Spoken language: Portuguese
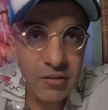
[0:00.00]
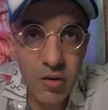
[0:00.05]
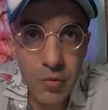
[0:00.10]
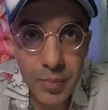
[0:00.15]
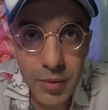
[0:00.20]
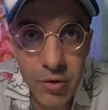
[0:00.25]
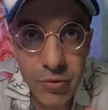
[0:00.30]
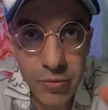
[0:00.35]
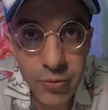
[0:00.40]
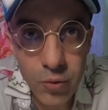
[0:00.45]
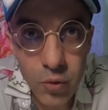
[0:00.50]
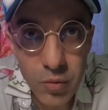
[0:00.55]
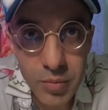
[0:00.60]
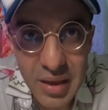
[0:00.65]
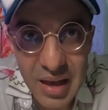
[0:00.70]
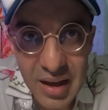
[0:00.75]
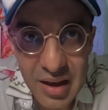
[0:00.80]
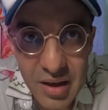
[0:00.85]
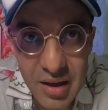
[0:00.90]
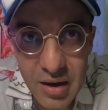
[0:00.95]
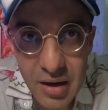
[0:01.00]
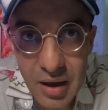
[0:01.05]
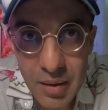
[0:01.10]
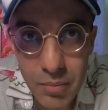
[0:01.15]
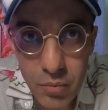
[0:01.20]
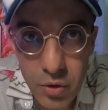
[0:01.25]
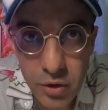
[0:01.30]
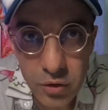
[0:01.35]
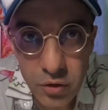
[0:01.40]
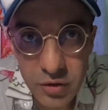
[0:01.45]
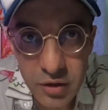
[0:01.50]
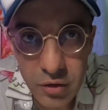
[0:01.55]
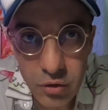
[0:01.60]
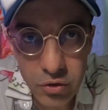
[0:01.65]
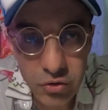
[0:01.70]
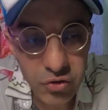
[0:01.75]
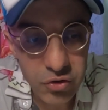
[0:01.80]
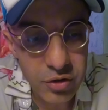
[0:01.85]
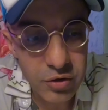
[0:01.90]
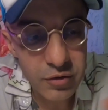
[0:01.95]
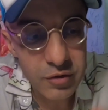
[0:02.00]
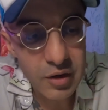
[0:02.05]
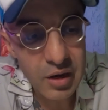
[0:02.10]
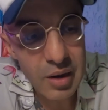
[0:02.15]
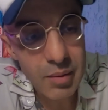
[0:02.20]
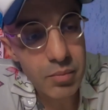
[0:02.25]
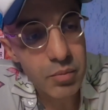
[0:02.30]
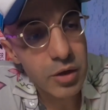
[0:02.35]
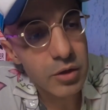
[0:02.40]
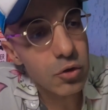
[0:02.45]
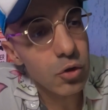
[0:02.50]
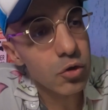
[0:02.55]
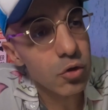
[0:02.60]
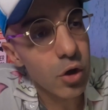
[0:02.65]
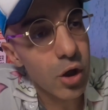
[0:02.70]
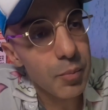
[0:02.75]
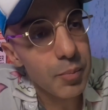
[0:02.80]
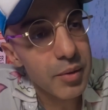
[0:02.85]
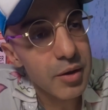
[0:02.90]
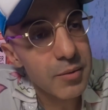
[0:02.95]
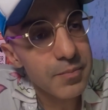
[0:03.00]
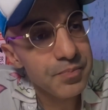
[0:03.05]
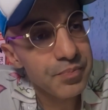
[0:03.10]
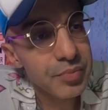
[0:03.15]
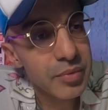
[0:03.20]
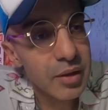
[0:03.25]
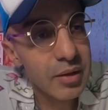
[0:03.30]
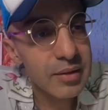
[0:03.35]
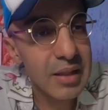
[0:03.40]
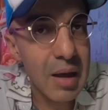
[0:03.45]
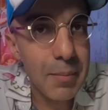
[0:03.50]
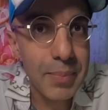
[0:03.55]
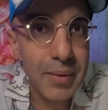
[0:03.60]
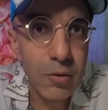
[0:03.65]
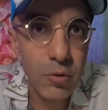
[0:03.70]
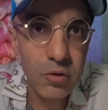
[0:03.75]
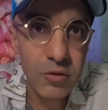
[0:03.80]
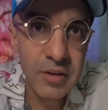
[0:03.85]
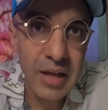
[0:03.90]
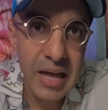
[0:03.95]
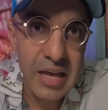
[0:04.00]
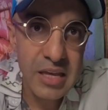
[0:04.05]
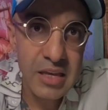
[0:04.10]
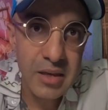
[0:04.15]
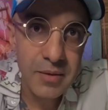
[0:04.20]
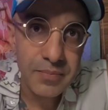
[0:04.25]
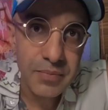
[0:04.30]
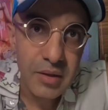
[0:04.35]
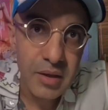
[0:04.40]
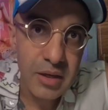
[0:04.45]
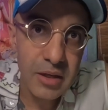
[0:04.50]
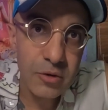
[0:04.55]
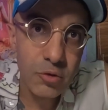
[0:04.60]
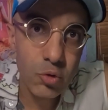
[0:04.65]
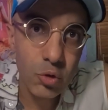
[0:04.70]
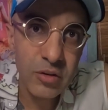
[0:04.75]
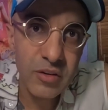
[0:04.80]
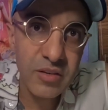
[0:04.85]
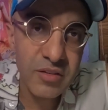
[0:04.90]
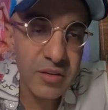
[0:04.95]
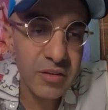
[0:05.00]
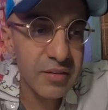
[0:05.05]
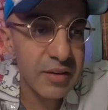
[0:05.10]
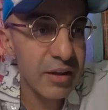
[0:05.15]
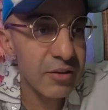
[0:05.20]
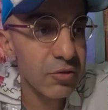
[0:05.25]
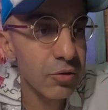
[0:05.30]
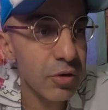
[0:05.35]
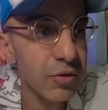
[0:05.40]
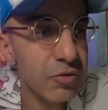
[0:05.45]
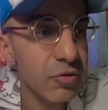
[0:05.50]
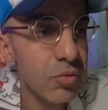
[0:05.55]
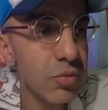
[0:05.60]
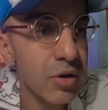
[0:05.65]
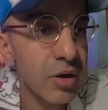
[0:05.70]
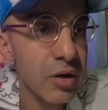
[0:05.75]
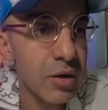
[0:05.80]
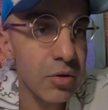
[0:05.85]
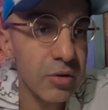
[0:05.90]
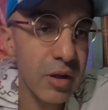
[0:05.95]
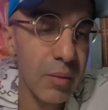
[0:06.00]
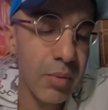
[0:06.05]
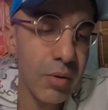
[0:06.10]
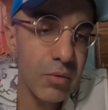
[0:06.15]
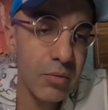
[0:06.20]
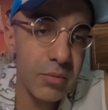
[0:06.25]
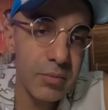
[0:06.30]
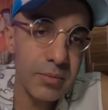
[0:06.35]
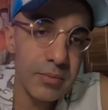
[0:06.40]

que esse perfume arranca muitos elogios, ele é muito top. Dá para usar aí em todas as estações do ano, tá bom?